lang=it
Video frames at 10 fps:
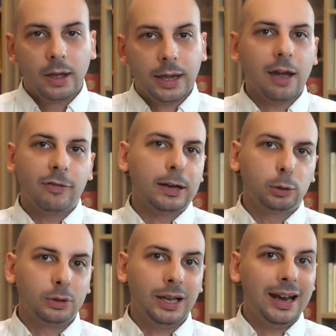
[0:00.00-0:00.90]
che ha
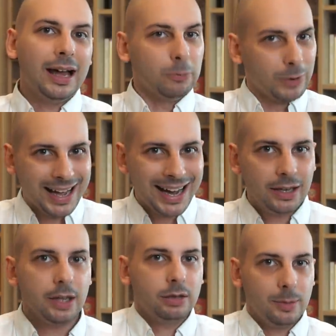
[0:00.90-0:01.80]
fatto della, una
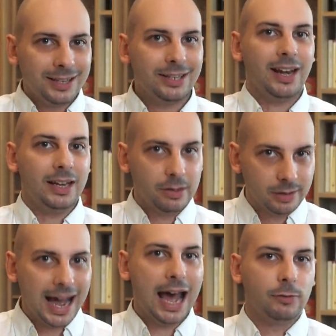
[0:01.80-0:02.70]
grandissima serie di
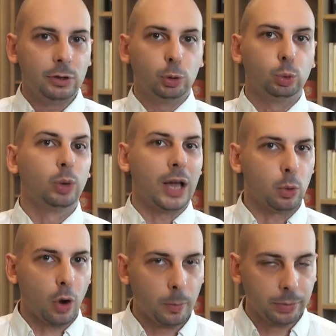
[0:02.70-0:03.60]
scavi su Dura
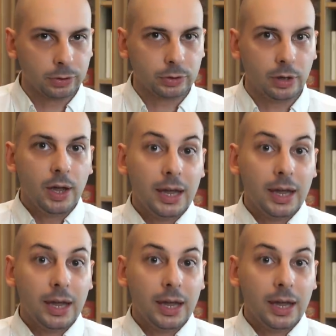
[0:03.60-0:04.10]
Europos